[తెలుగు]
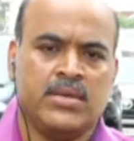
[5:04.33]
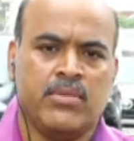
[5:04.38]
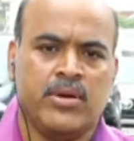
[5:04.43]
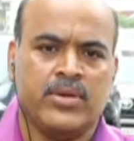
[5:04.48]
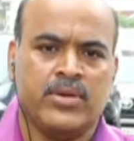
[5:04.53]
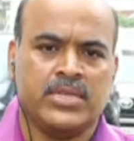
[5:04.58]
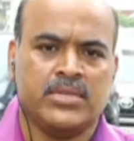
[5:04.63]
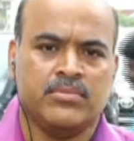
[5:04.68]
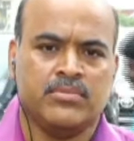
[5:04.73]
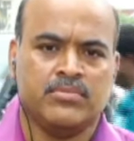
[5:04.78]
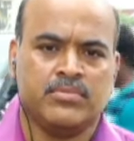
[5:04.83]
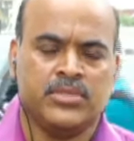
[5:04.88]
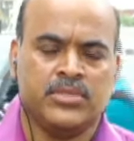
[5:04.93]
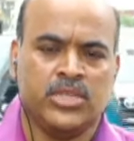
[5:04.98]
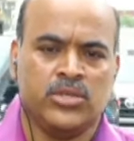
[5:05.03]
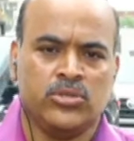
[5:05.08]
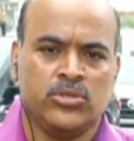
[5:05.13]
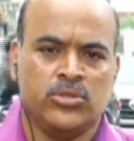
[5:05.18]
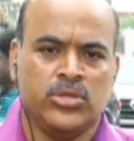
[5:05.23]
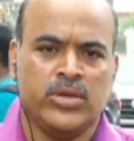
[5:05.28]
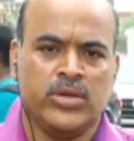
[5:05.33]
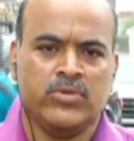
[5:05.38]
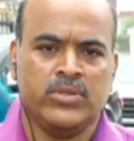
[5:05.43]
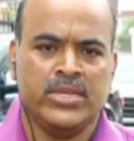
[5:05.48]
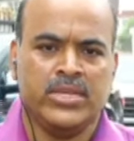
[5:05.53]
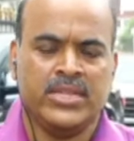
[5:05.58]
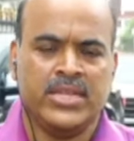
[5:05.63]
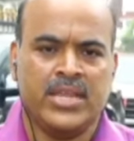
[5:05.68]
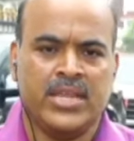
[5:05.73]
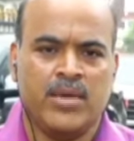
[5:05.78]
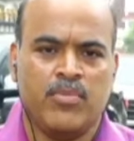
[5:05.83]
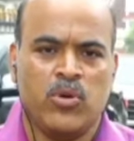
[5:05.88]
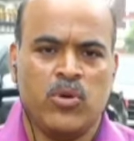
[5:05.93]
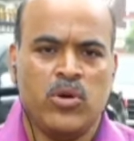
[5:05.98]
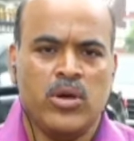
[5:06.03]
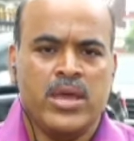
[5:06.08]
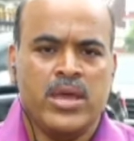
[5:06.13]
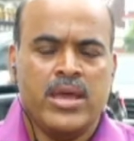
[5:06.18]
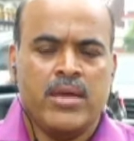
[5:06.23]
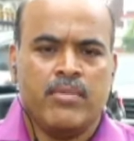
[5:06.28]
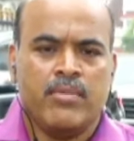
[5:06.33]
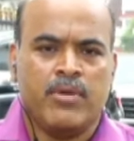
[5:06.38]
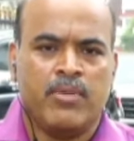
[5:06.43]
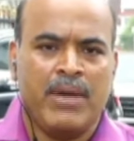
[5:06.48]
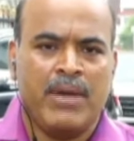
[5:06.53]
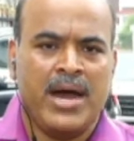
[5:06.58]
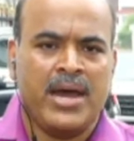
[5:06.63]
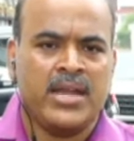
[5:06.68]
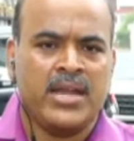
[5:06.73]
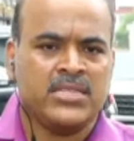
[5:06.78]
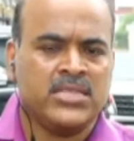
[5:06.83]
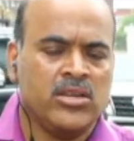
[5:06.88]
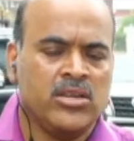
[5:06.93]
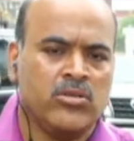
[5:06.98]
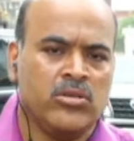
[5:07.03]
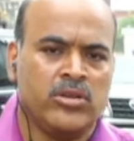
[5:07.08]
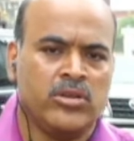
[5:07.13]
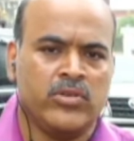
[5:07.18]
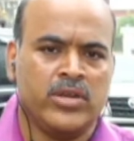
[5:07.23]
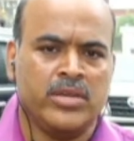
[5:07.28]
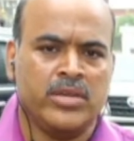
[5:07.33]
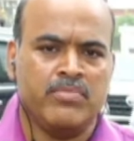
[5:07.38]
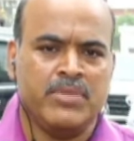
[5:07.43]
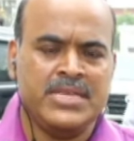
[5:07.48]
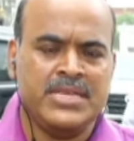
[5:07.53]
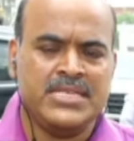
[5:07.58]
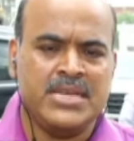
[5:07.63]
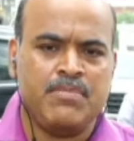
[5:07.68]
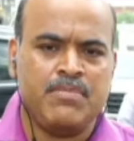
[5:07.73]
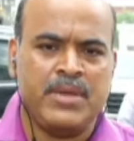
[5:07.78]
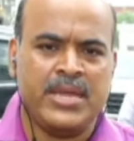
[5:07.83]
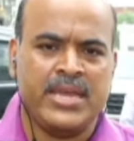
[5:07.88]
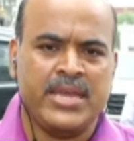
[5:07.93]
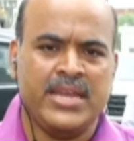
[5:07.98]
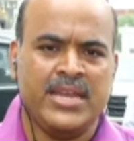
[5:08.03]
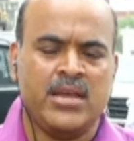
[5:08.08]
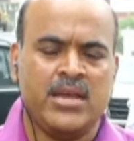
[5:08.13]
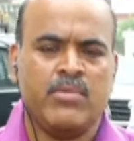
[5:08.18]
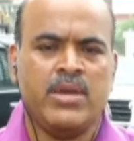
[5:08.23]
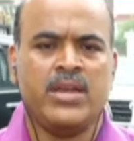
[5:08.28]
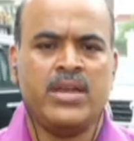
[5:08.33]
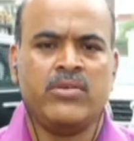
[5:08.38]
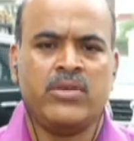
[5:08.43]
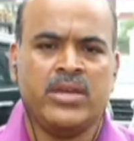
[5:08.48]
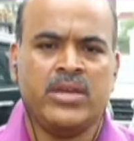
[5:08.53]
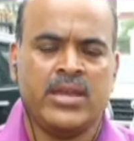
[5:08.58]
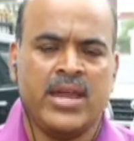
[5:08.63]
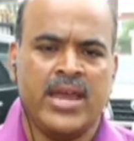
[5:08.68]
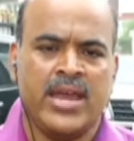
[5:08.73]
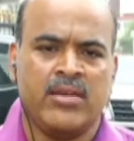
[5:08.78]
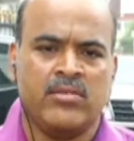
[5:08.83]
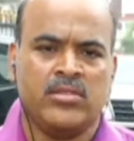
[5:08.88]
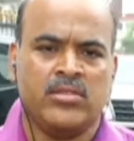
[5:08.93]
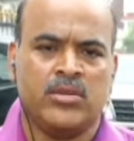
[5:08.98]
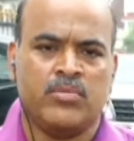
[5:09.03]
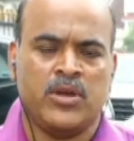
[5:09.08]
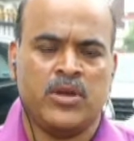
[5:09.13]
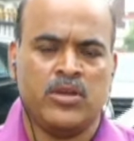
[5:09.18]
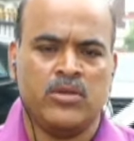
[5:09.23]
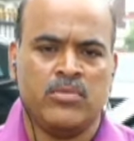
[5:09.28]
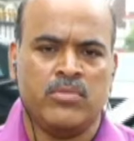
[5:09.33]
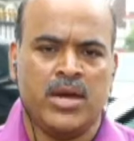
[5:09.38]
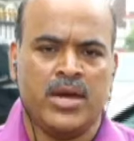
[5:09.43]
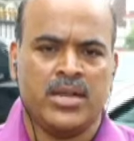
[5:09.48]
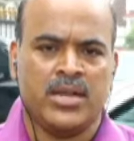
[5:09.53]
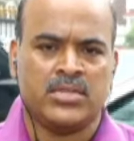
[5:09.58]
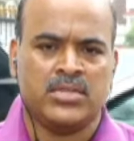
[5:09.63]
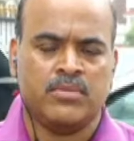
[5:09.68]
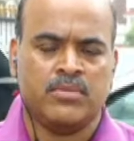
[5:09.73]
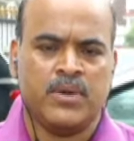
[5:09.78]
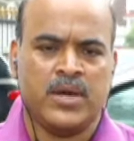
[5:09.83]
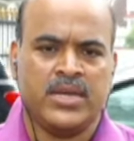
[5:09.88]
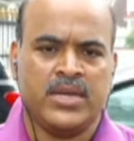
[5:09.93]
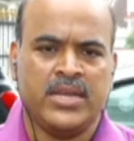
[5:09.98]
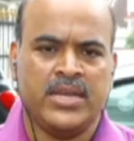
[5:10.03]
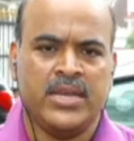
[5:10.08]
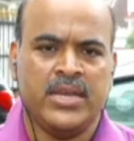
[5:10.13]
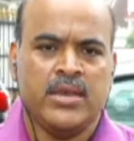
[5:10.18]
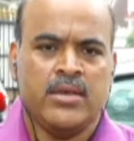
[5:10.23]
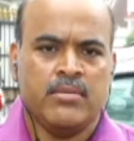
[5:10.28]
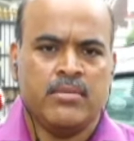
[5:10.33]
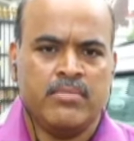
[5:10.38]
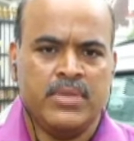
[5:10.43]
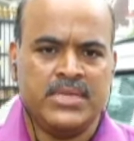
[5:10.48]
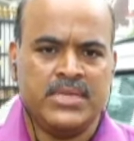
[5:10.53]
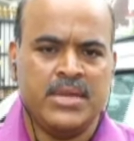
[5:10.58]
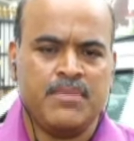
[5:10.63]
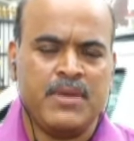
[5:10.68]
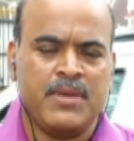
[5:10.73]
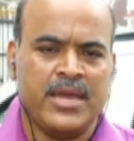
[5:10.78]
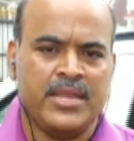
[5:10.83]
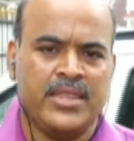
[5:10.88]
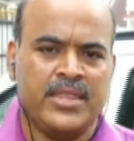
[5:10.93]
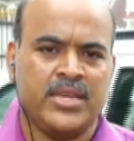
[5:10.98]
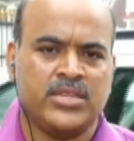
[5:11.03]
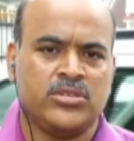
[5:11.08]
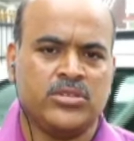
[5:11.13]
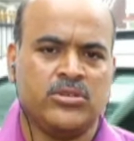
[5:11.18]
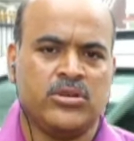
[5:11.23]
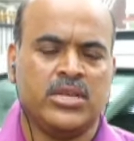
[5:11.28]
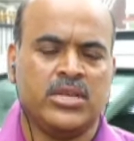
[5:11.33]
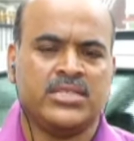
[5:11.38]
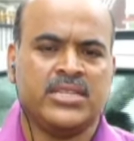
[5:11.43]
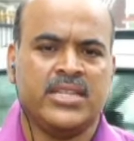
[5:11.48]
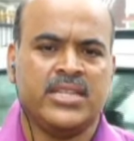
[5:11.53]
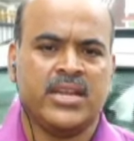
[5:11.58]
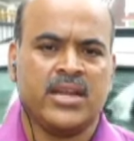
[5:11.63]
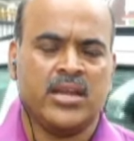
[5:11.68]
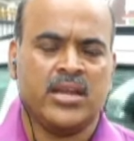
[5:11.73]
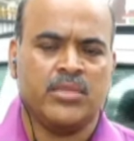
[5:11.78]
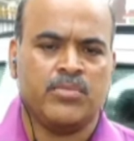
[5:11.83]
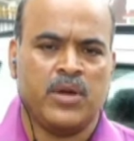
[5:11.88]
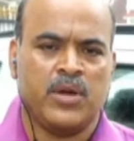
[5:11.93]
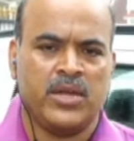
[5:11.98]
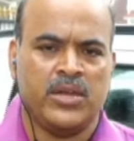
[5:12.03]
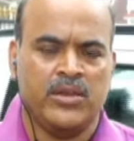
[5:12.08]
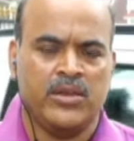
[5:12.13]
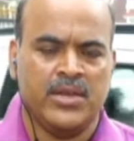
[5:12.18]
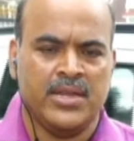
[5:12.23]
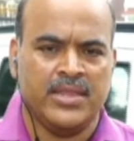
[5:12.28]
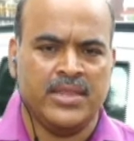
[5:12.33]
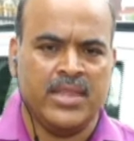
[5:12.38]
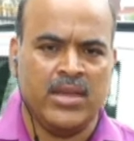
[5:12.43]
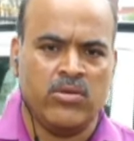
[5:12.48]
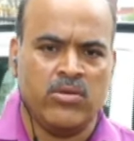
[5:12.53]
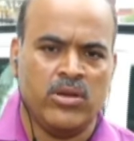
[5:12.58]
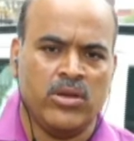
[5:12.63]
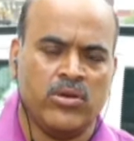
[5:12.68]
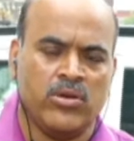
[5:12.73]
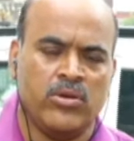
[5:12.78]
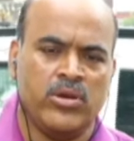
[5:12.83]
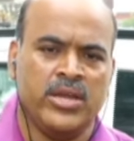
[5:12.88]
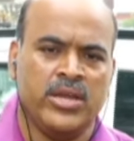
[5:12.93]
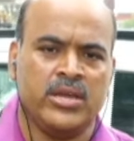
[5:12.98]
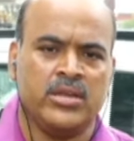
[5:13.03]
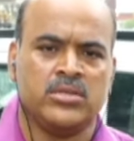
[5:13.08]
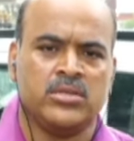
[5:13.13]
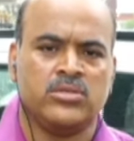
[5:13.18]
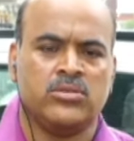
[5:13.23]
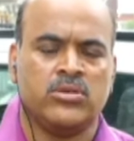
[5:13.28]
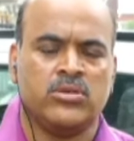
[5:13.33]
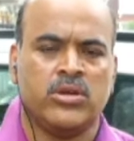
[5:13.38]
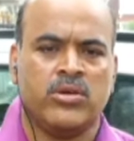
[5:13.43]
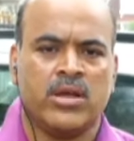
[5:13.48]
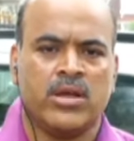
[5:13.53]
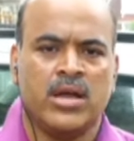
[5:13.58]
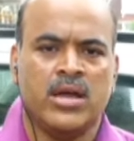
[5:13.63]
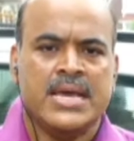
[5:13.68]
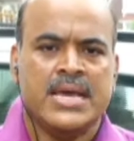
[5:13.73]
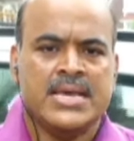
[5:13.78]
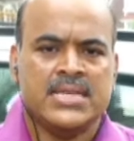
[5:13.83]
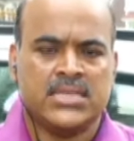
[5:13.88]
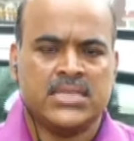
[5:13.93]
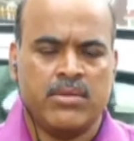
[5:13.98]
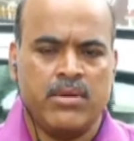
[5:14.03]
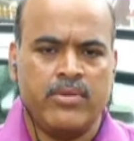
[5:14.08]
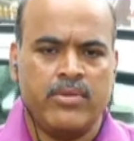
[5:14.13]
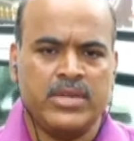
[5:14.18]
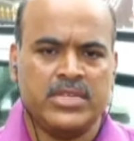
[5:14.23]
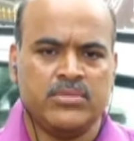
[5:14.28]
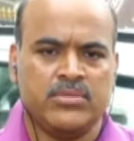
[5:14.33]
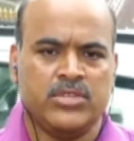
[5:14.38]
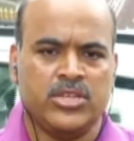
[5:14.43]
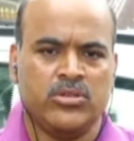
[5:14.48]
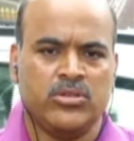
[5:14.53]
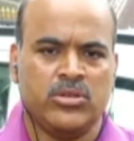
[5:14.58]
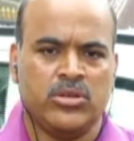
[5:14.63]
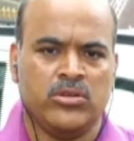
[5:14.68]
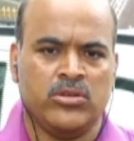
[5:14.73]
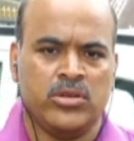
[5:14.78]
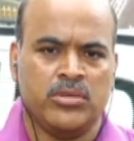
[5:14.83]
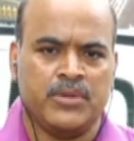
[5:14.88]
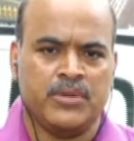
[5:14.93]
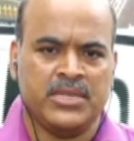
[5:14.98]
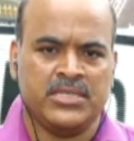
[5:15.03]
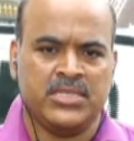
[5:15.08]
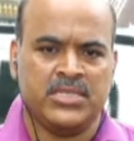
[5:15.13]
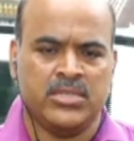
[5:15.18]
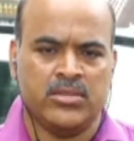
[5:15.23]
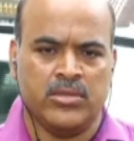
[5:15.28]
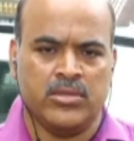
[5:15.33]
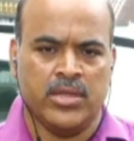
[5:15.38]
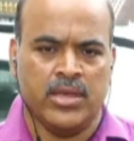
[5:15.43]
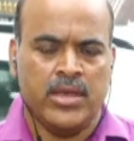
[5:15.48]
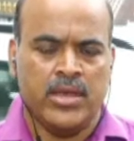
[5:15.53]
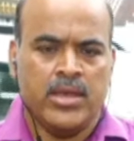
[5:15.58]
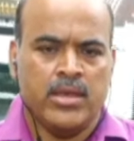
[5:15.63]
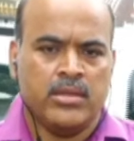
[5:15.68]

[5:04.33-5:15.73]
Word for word: సమావేశం జరుగుతూనే ఉంది దాదాపు మహారాష్ట్రలో ఉన్నటువంటి బీజేపీ కీలకమైనటువంటి నాయకులతో పాటు మహారాష్ట్ర పార్టీ బీజేపీ అధ్యక్షుడు కూడా చంద్రకాంత్ పాటిల్ వీళ్ళంతా కూడా క్రోడీకరిస్తూ కూడా ఒక సమావేశం జరుగుతున్నటువంటి పరిస్థితి ఉంది